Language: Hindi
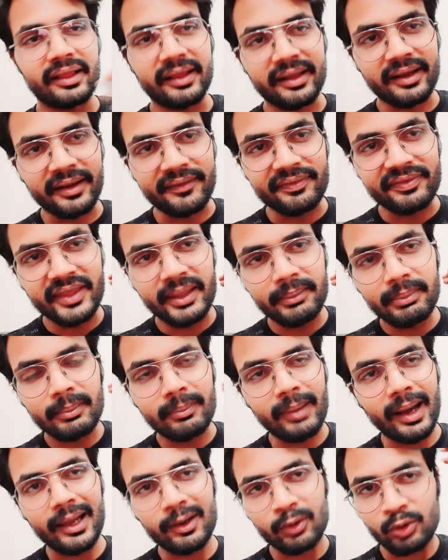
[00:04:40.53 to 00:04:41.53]
कंधे पे
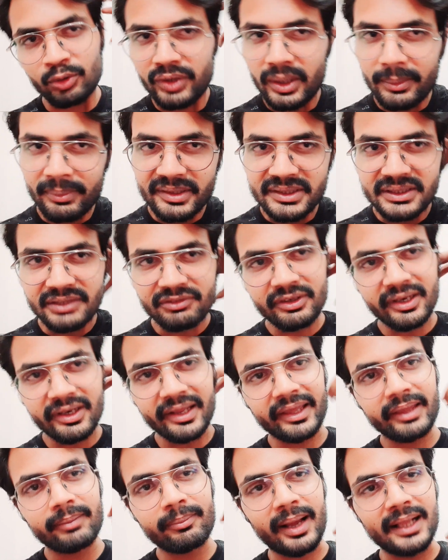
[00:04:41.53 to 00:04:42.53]
बाल होते पीछे से
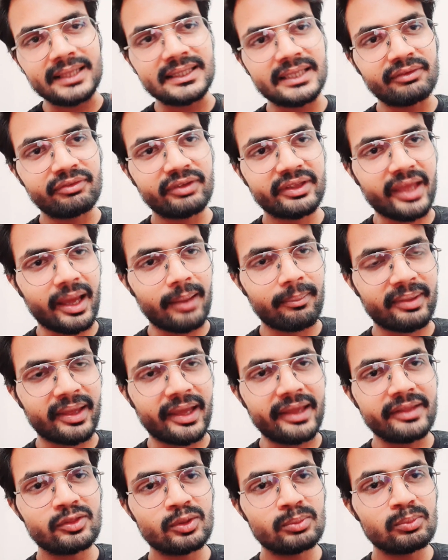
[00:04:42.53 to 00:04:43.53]
लेके बाल जैसे यहाँ पे
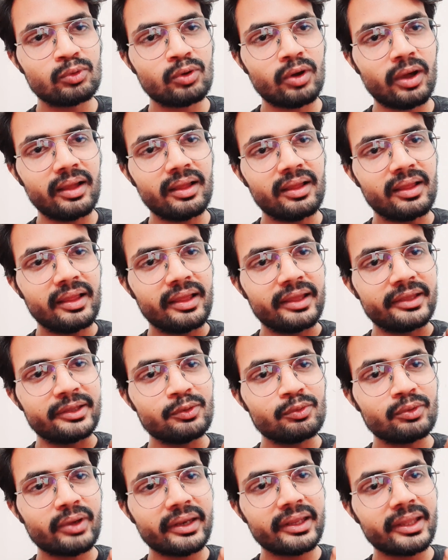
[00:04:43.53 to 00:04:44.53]
आए तो वो यूं
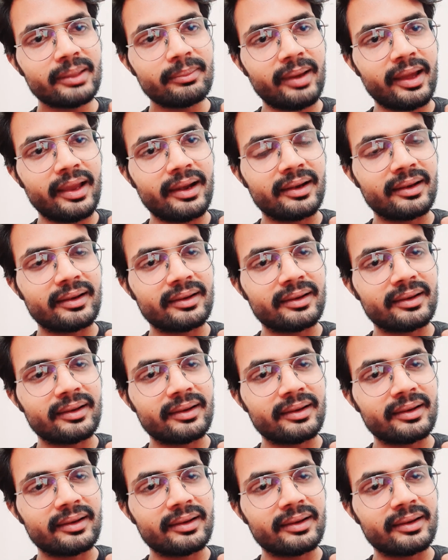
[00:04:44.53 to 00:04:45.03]
करके बाल